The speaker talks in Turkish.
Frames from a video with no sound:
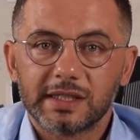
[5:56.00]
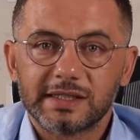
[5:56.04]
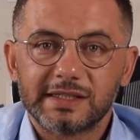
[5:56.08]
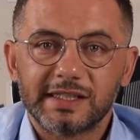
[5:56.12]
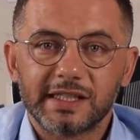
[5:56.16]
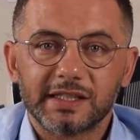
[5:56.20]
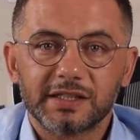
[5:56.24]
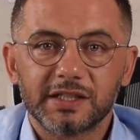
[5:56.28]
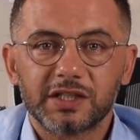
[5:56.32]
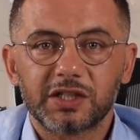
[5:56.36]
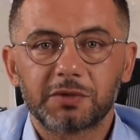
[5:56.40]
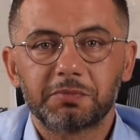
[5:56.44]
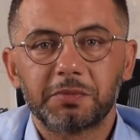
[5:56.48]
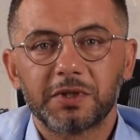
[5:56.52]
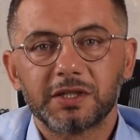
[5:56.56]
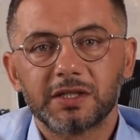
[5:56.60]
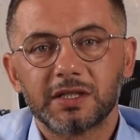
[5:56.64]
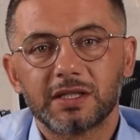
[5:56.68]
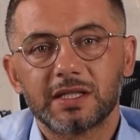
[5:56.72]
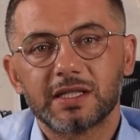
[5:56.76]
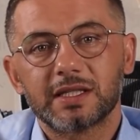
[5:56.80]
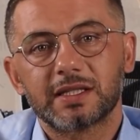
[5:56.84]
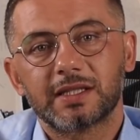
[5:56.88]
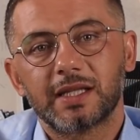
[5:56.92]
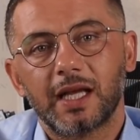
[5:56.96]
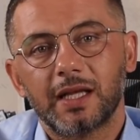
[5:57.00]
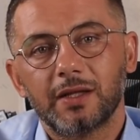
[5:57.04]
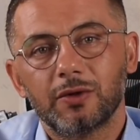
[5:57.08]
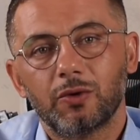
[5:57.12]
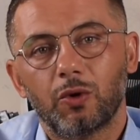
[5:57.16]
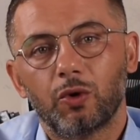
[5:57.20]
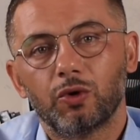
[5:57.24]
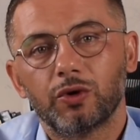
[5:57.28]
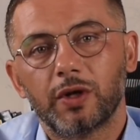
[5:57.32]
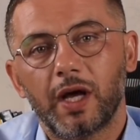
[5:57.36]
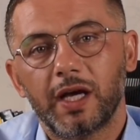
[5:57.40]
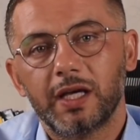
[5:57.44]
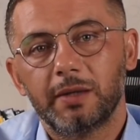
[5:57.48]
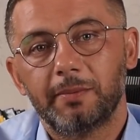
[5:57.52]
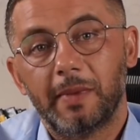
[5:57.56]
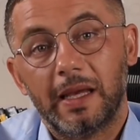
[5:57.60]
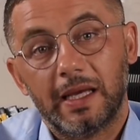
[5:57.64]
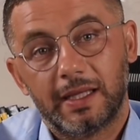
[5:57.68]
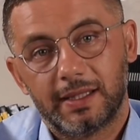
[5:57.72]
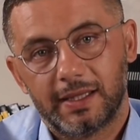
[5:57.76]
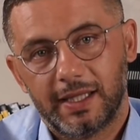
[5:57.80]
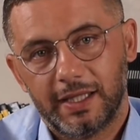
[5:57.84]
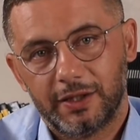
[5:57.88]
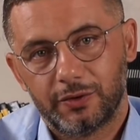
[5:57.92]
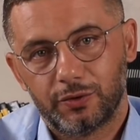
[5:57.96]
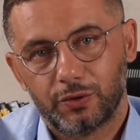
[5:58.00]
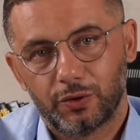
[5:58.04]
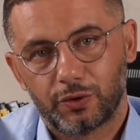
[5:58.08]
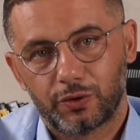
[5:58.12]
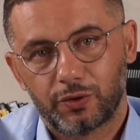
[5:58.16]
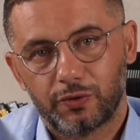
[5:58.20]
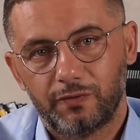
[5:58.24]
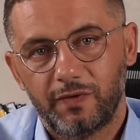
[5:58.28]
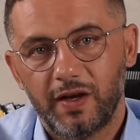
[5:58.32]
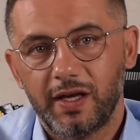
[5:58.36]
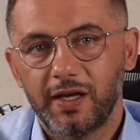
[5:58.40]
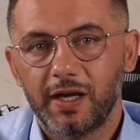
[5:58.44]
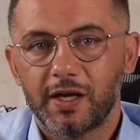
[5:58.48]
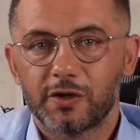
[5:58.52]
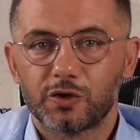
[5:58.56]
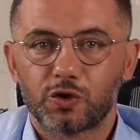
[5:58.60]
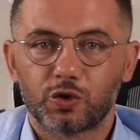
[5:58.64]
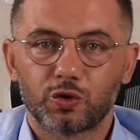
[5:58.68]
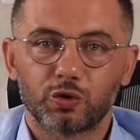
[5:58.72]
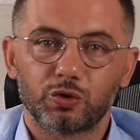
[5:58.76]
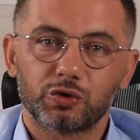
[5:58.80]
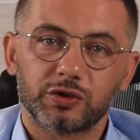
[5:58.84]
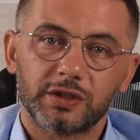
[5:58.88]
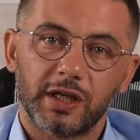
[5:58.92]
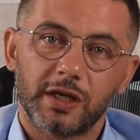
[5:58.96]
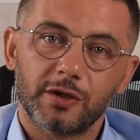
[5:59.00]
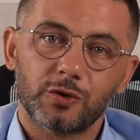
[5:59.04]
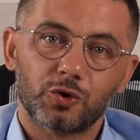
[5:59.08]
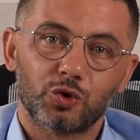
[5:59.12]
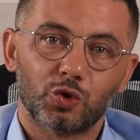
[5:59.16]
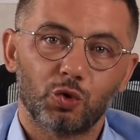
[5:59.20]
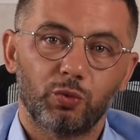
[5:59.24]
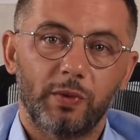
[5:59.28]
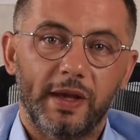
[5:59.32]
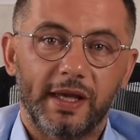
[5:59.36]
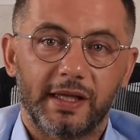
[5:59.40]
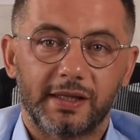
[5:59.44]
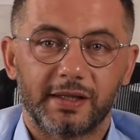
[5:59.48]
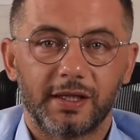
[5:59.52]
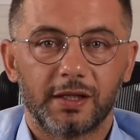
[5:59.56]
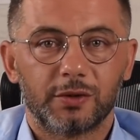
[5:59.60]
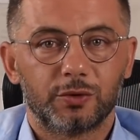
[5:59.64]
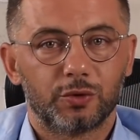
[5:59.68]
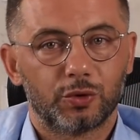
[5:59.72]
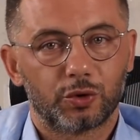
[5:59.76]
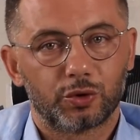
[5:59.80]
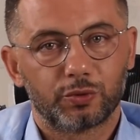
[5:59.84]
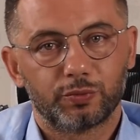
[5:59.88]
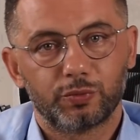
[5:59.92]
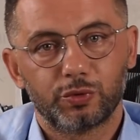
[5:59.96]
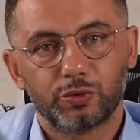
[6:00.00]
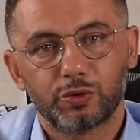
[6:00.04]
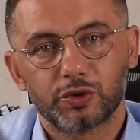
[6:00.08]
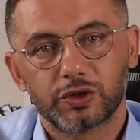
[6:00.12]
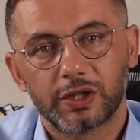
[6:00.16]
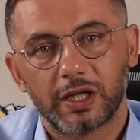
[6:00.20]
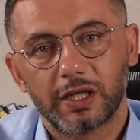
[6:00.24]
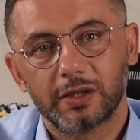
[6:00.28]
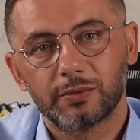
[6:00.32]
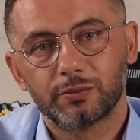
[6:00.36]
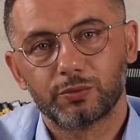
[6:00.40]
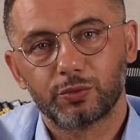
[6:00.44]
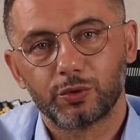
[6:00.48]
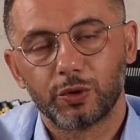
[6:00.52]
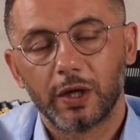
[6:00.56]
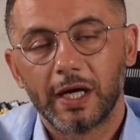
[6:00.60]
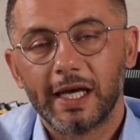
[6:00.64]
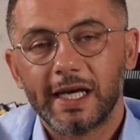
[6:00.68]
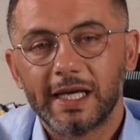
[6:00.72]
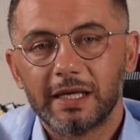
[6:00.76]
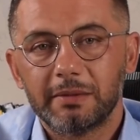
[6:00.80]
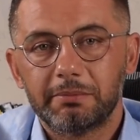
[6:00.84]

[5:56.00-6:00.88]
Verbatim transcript: Danışmanınızdan onay bekleniyor veya şuradan şu bekleniyor, buradan bu.